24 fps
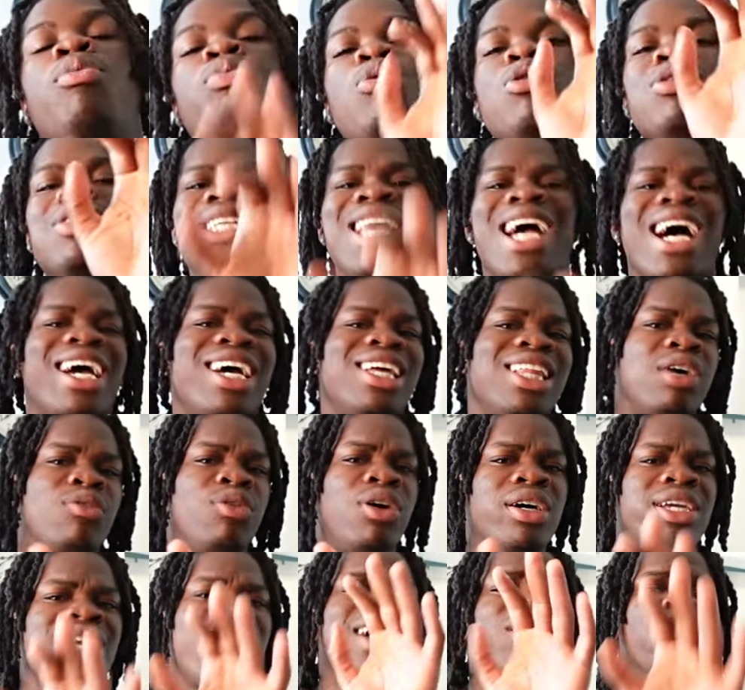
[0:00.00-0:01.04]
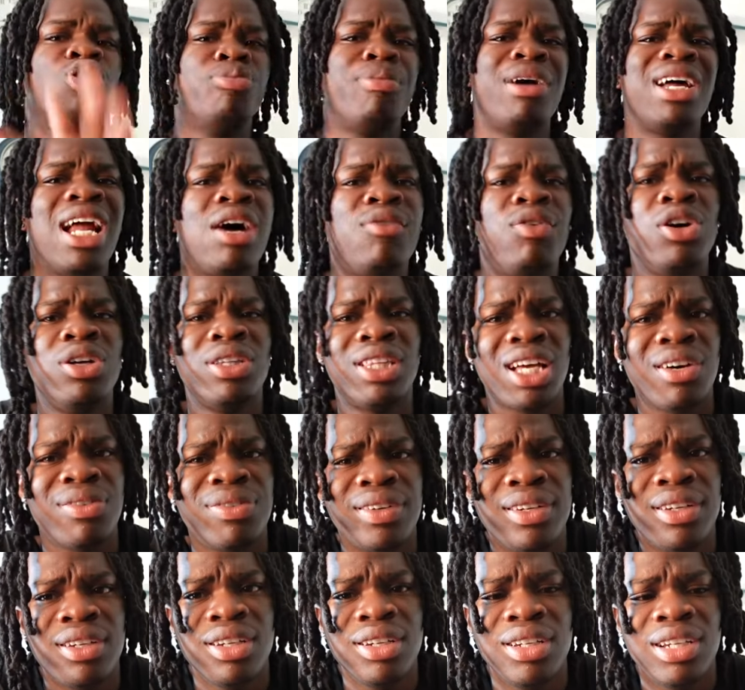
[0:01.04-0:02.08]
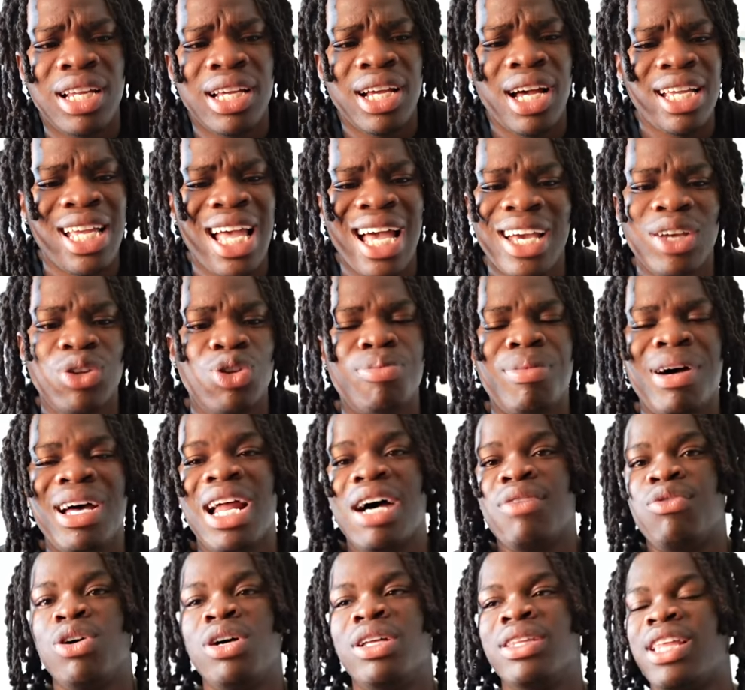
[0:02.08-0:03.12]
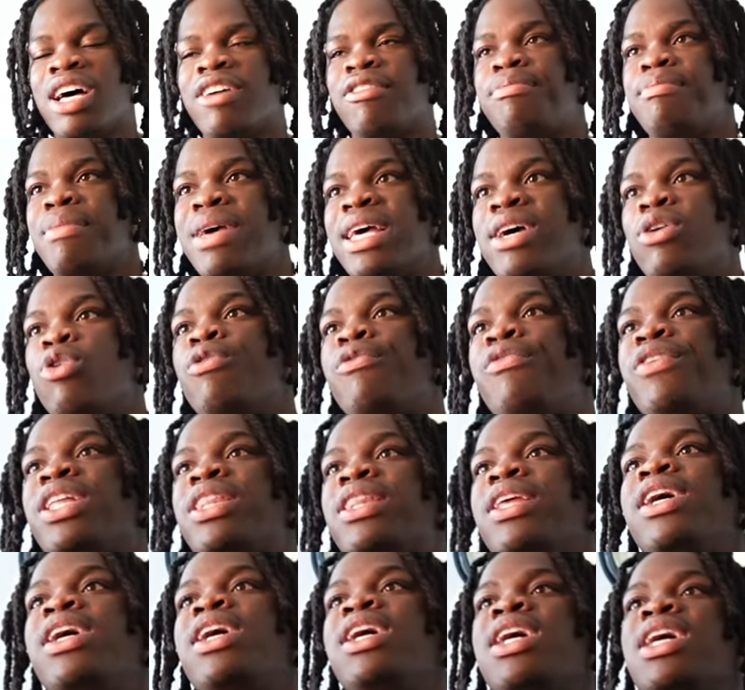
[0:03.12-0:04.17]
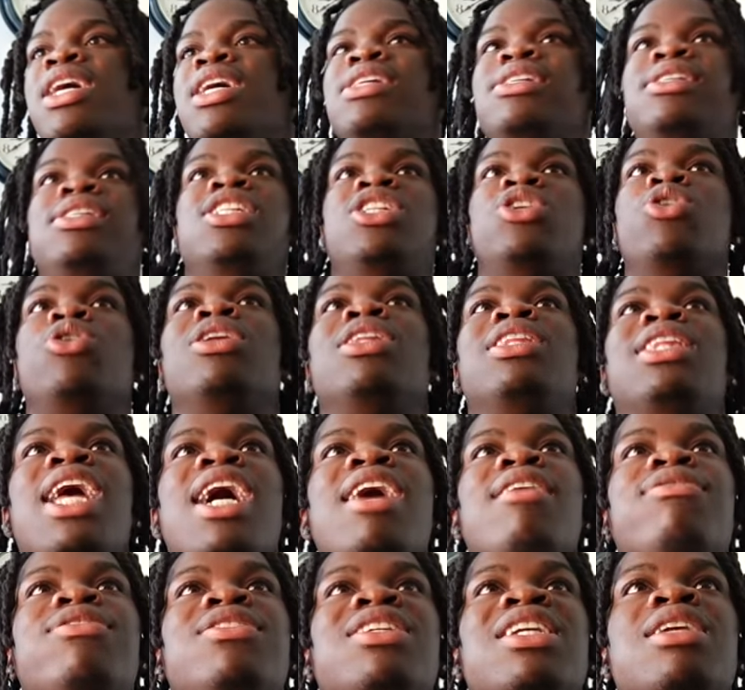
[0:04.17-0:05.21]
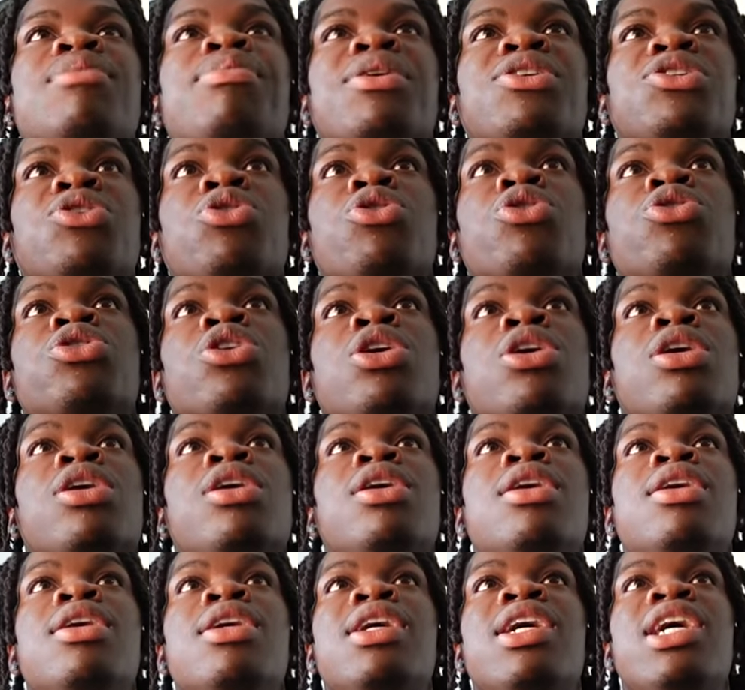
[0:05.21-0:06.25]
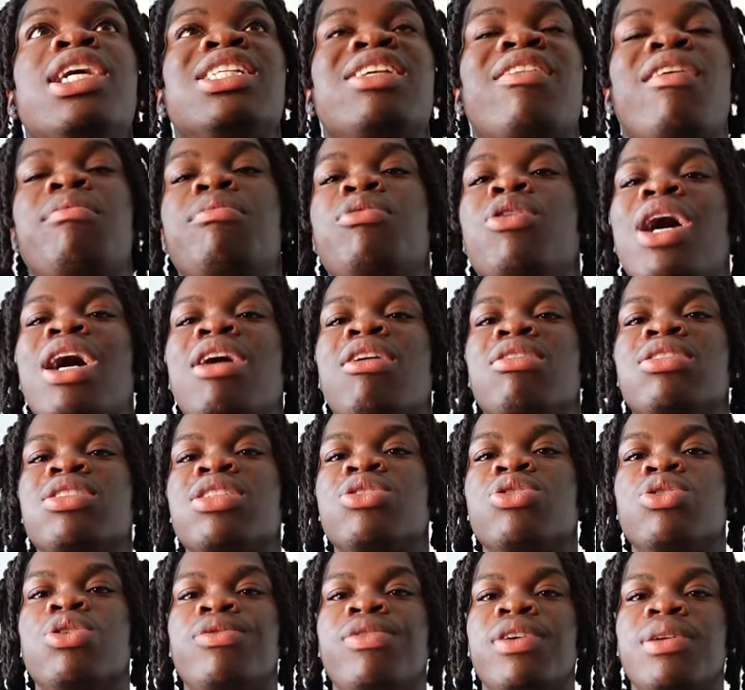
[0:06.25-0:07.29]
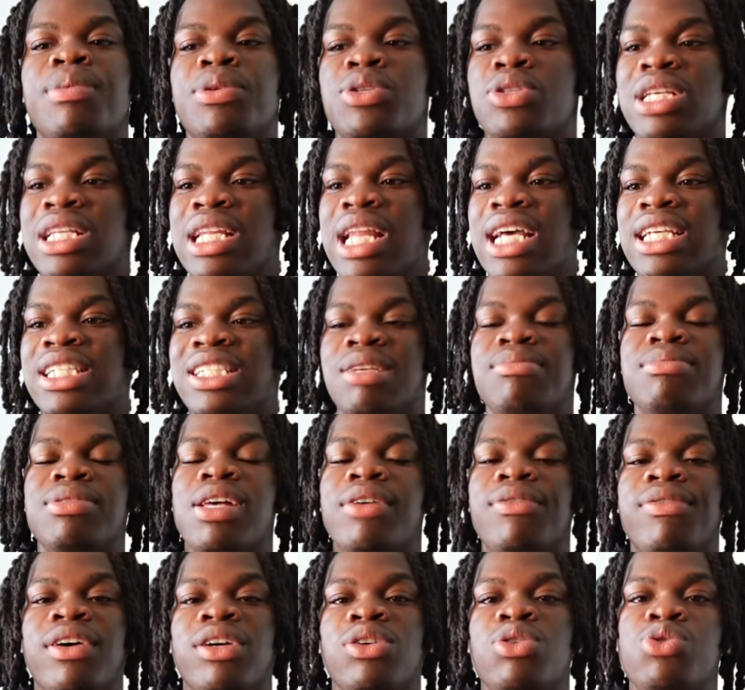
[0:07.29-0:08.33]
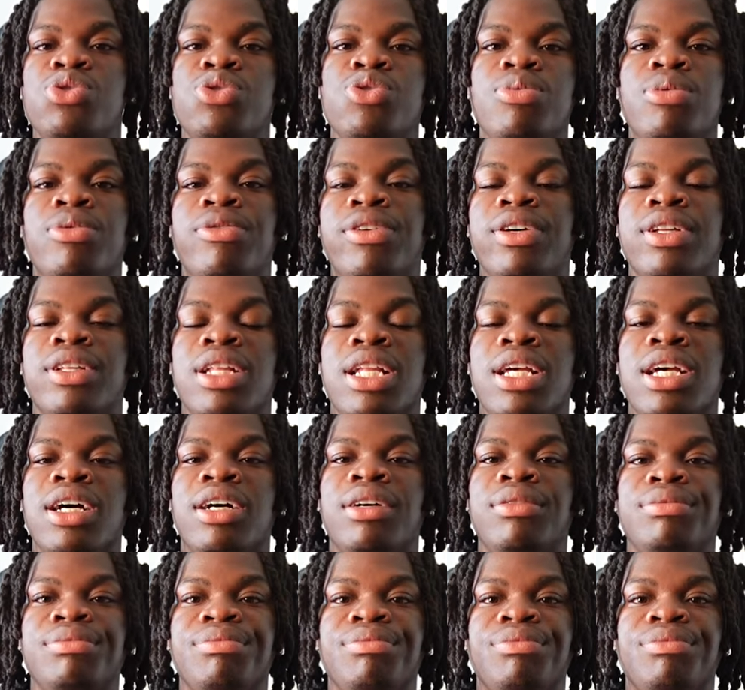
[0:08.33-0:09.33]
plus, il n'y a, rien y a rien de mal à avoir un taf, hein, les gars. Il n'y a rien de mal à avoir un taf. Mais au fait, si j'ai un taf, j'ai l'impression que genre ça va me ralentir en fait. Parce que là, j'aime ça faire YouTube en fait, les gars.